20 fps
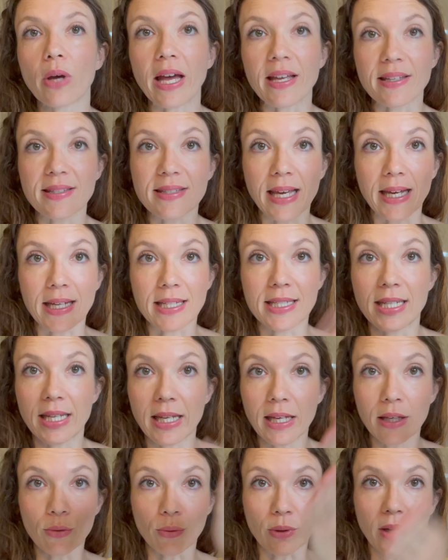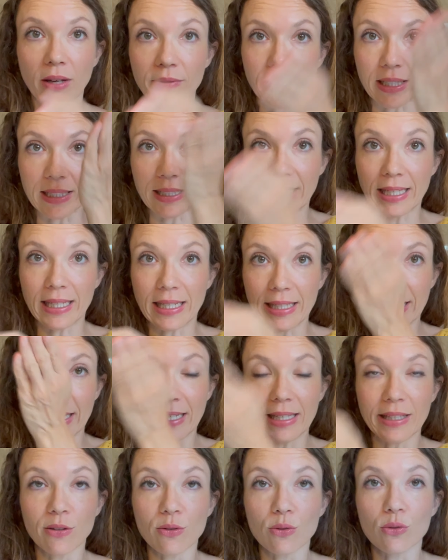un sergé, donc avec des,
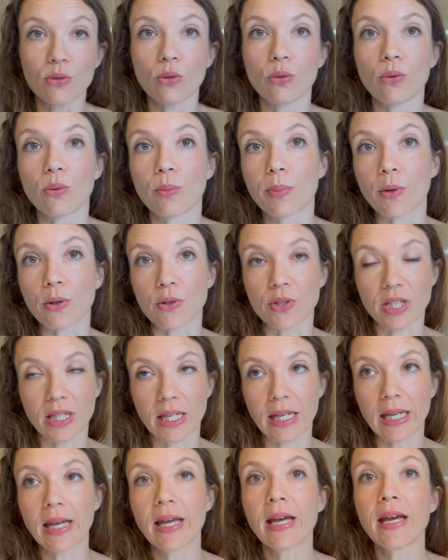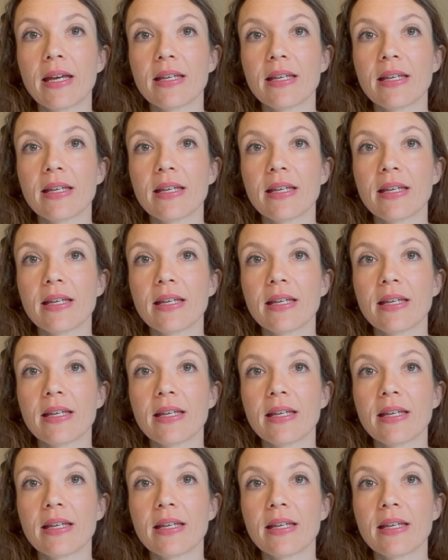lignes euh, penchées.